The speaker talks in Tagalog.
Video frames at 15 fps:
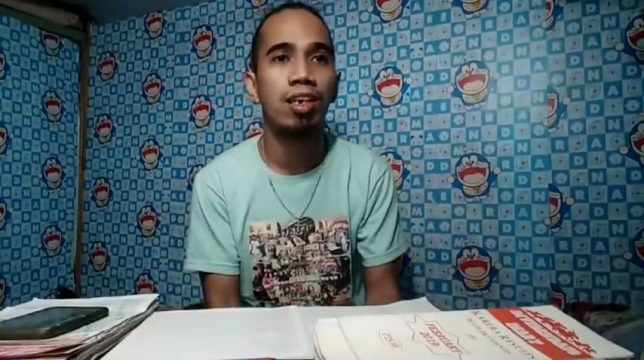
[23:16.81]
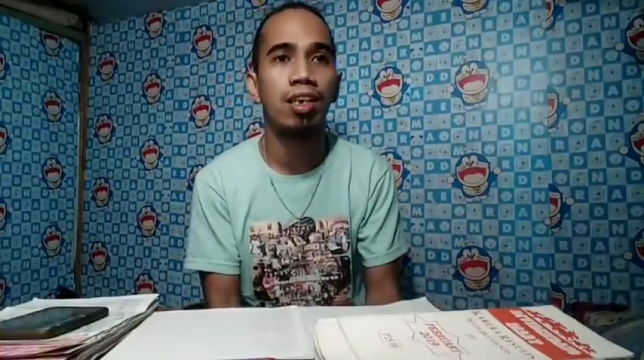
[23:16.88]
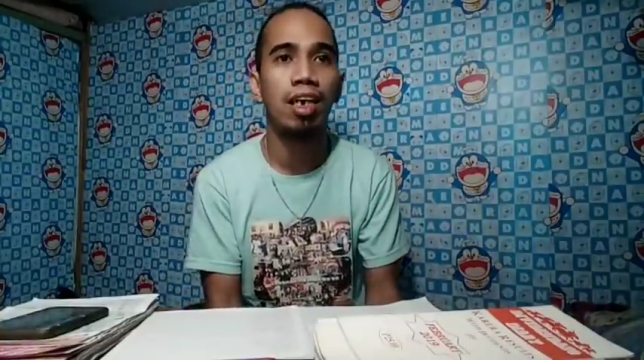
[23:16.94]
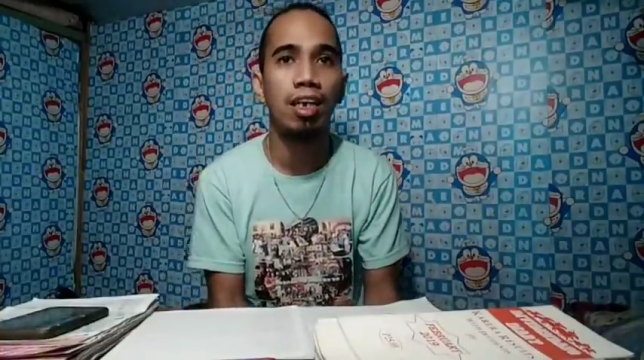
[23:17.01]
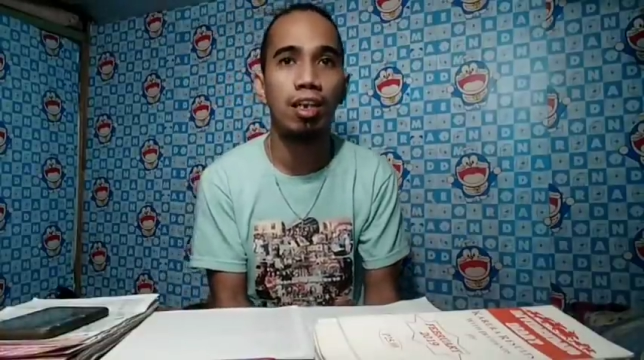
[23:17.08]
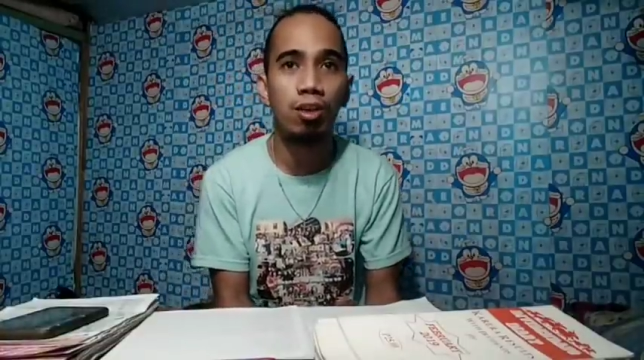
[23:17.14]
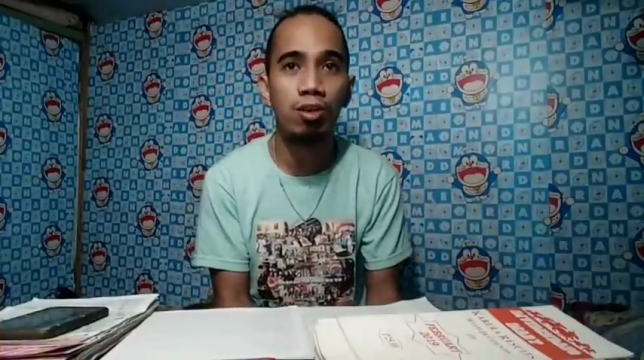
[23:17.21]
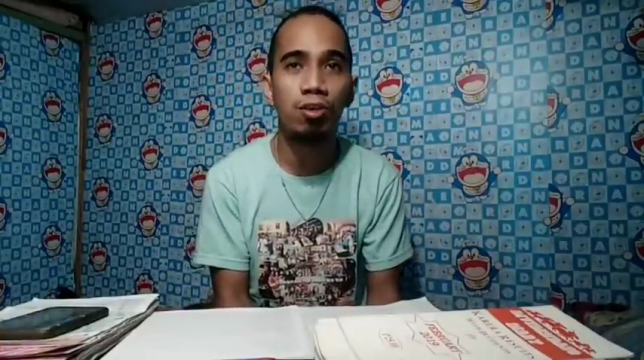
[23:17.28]
na
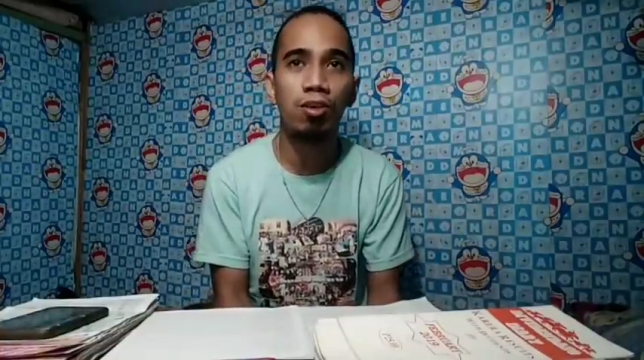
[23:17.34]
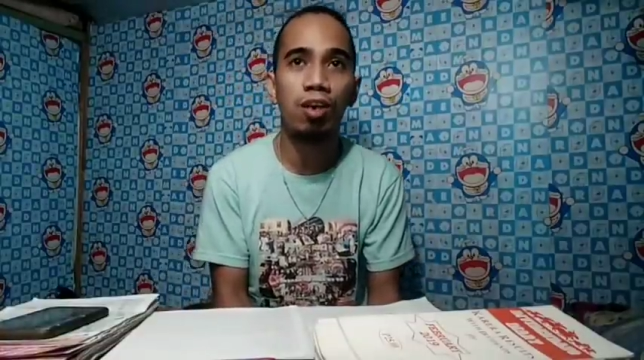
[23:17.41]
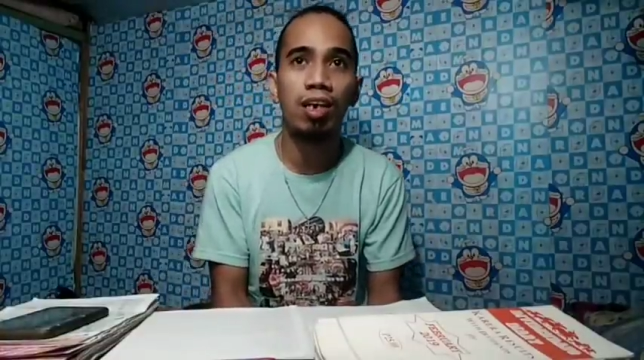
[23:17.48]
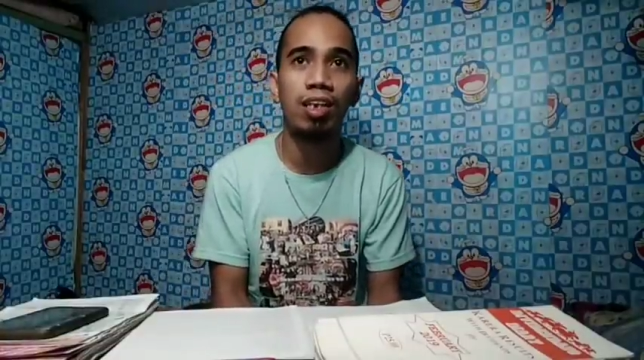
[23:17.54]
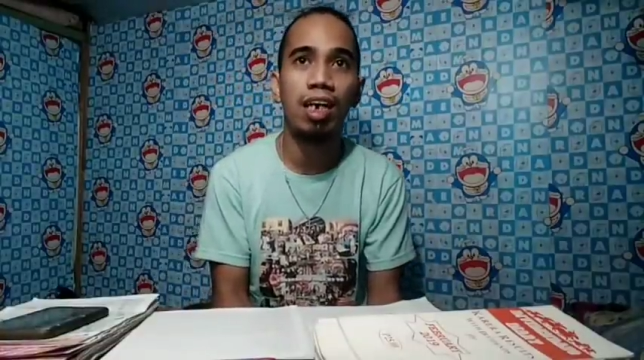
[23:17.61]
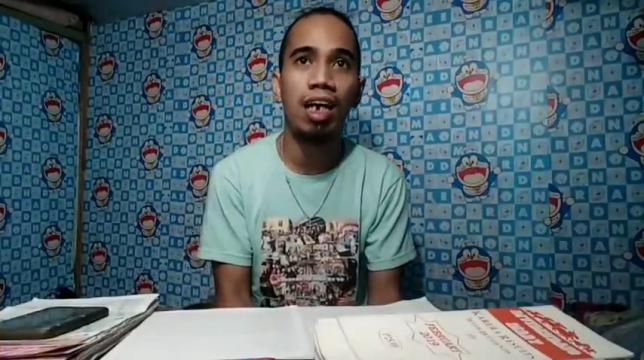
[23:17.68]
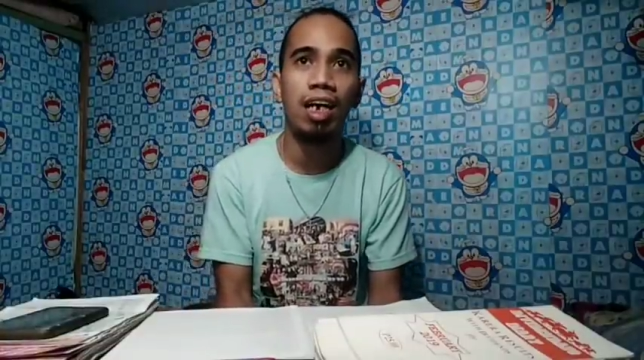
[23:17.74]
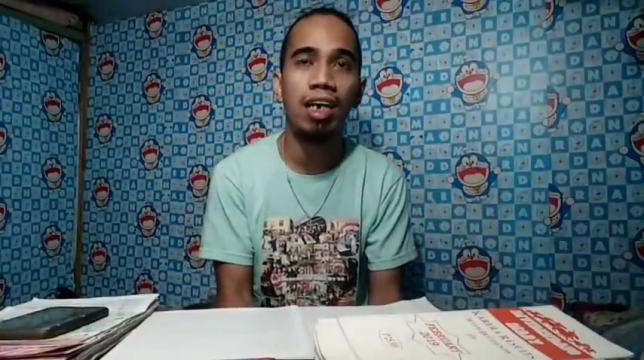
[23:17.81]
ito
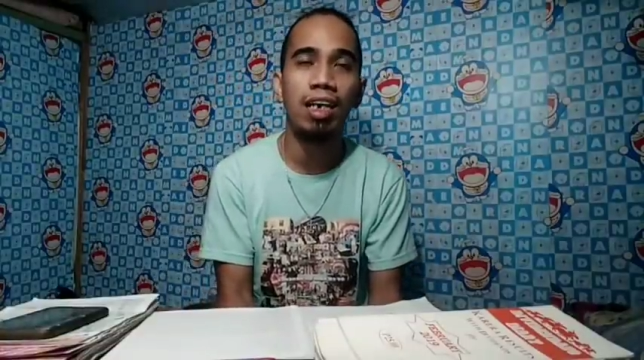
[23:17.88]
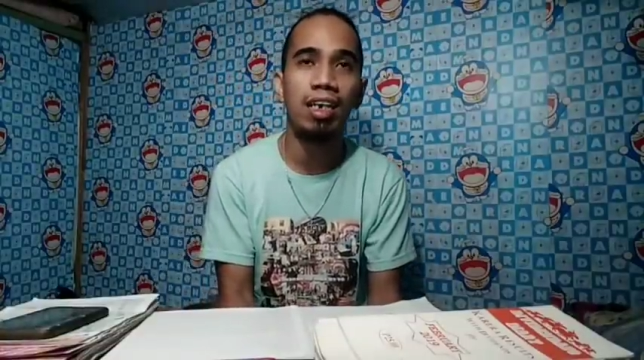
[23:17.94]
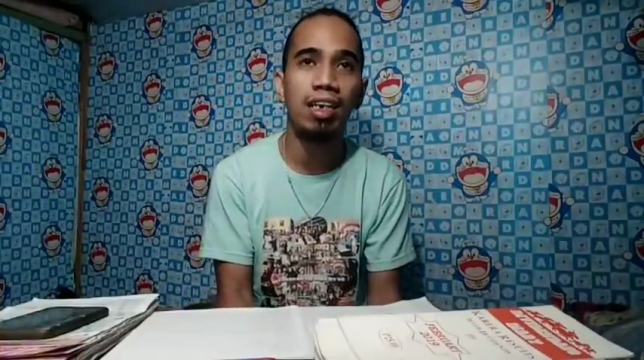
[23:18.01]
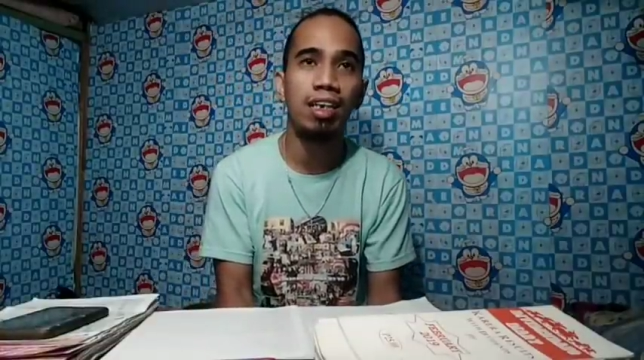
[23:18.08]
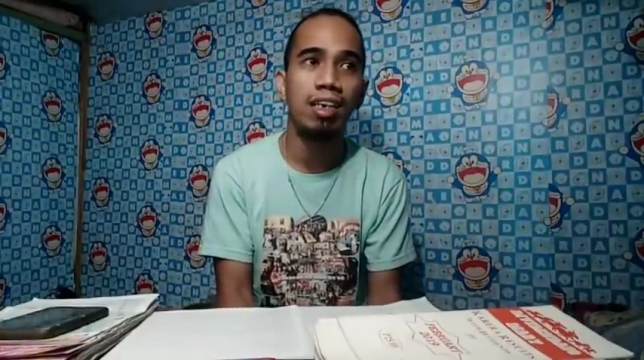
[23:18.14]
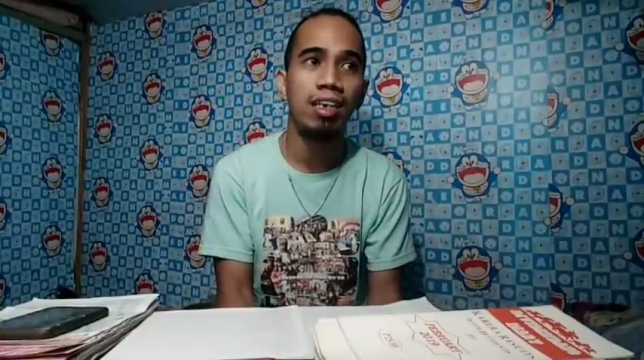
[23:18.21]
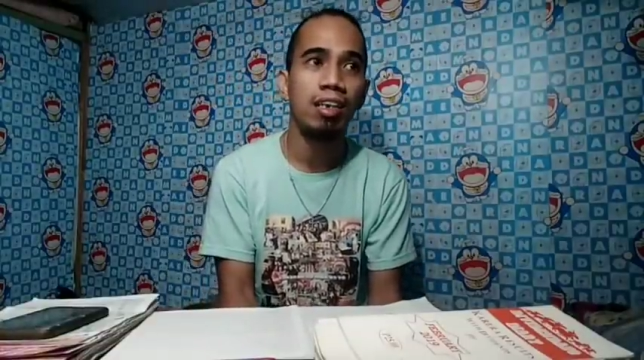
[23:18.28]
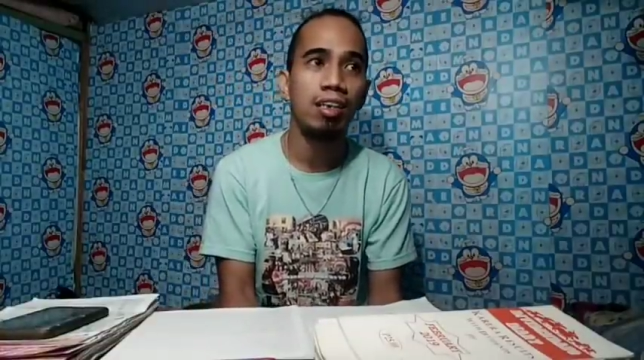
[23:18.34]
at aking